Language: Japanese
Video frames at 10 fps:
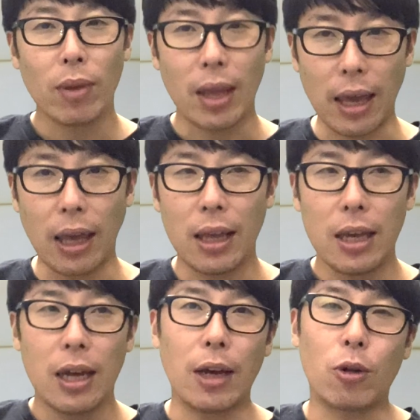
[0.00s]

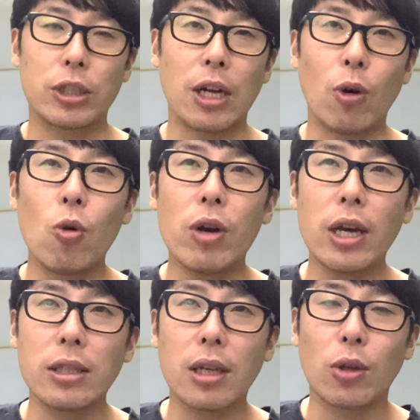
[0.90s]
えー、えー、こちら
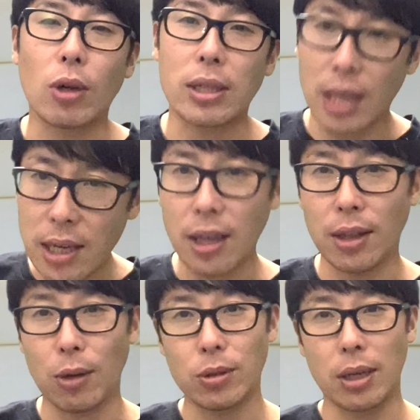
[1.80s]
オンラインチケットが1000円
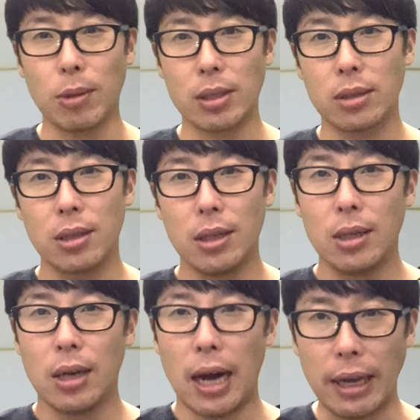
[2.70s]
でございます。
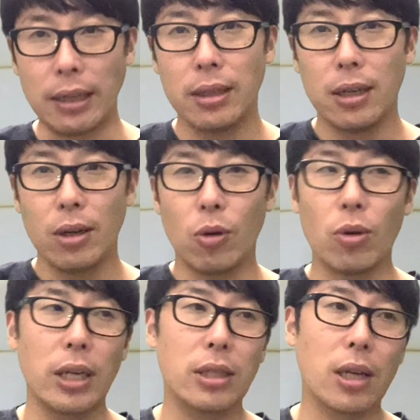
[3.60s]
はい。
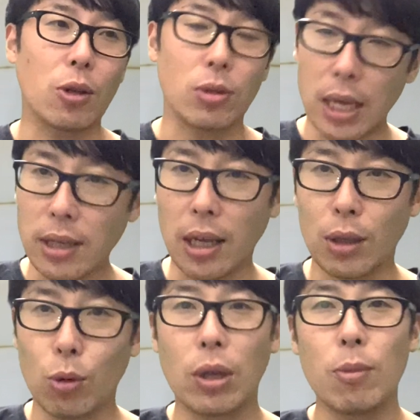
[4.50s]
オンラインチケット1000円、
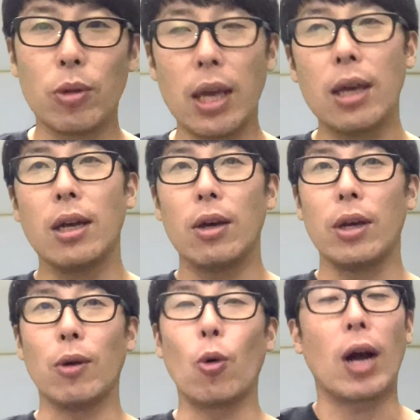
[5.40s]
とてもね、
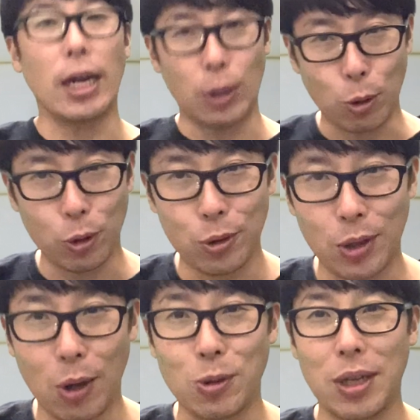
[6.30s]
えー、お買い得
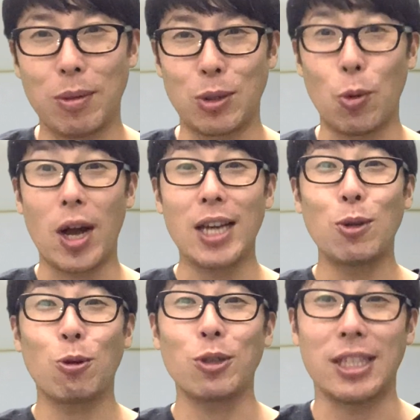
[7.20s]
でございます。お買い
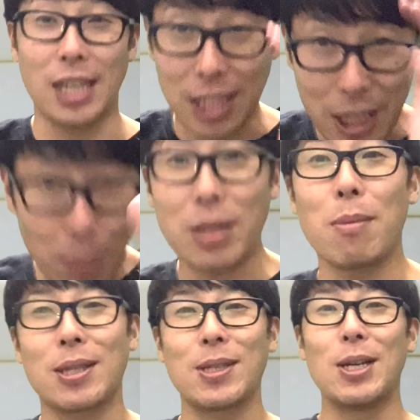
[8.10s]
得にさせてみせ
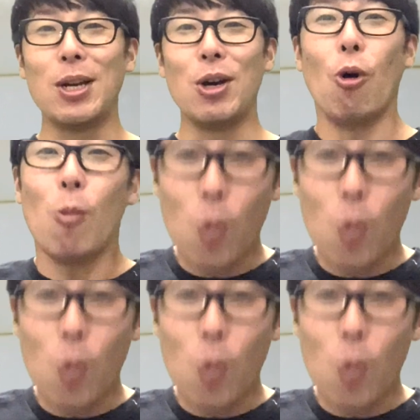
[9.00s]
ます。思